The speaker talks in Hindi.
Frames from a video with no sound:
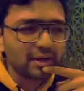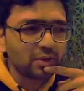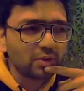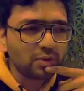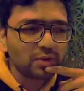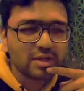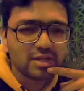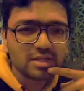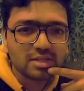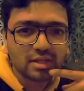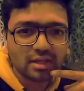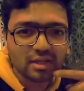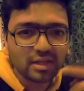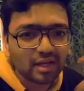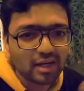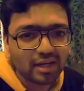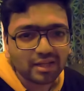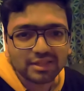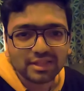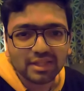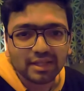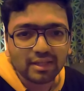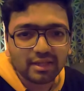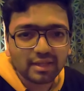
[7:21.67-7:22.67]
टूरिस्ट
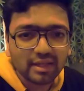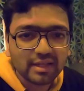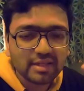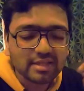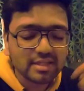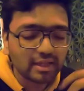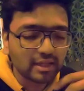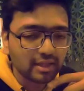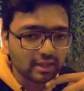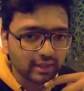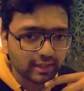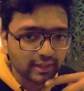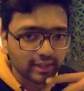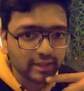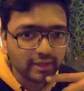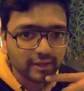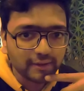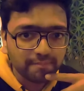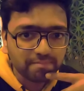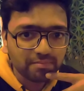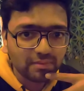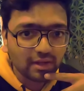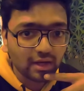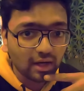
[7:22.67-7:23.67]
अट्रैक्शन इतनी ज़्यादा नहीं
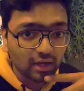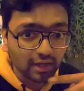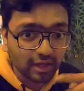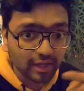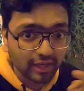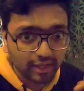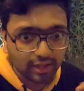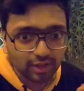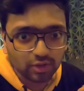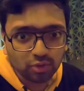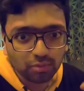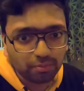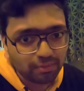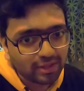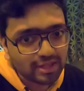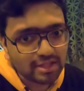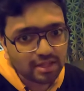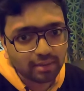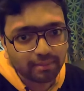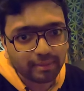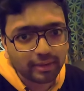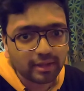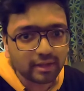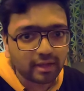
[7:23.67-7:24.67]
है अगर है तो
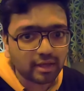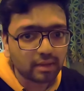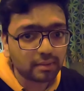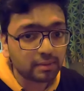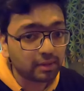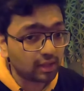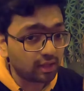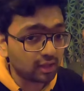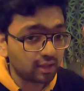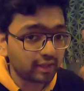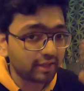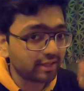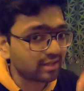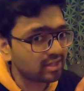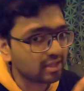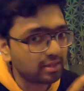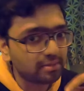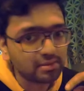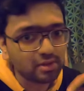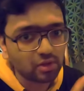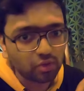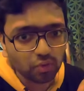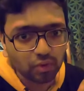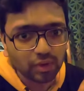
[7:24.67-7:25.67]
प्लीज़ कमेंट करके बताओ नेक्स्ट
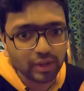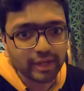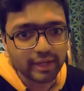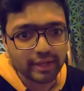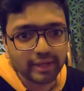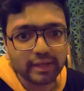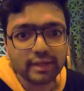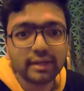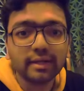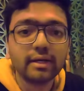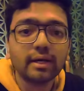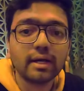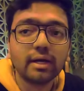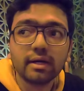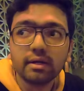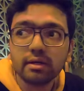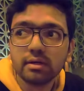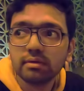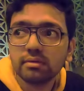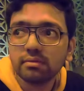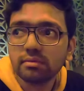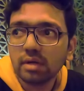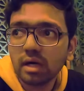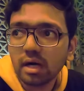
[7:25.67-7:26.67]
टाइम ज़रूर आएंगे
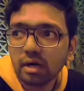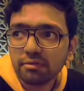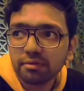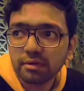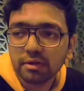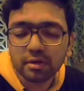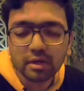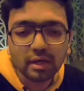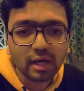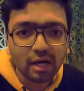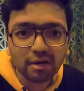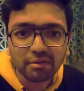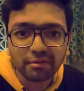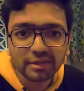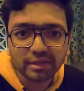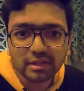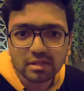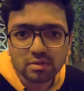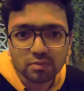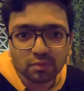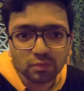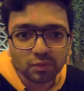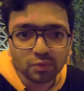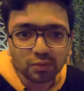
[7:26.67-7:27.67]
एंड आफ्टर हैविंग
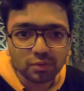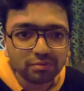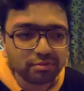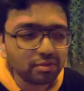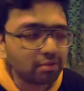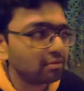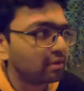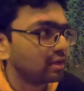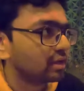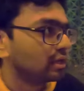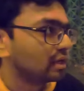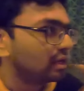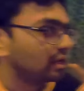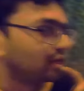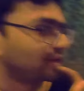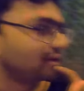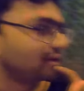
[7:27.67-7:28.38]
दिस फूड वी विल